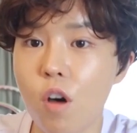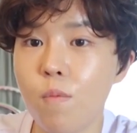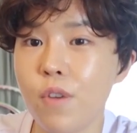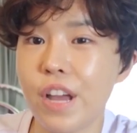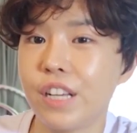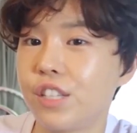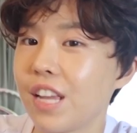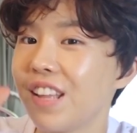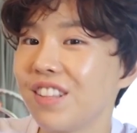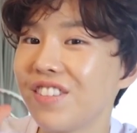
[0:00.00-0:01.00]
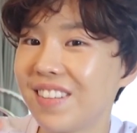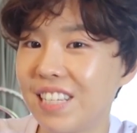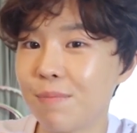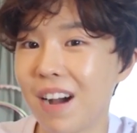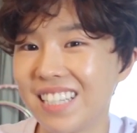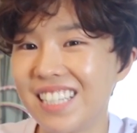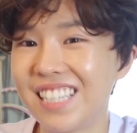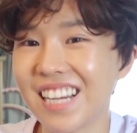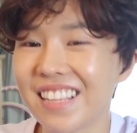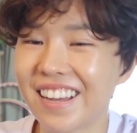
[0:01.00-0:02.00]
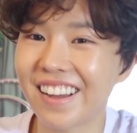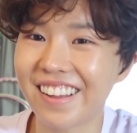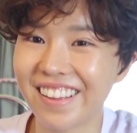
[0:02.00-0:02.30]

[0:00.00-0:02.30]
알려줬어. 다 누나 덕분이야.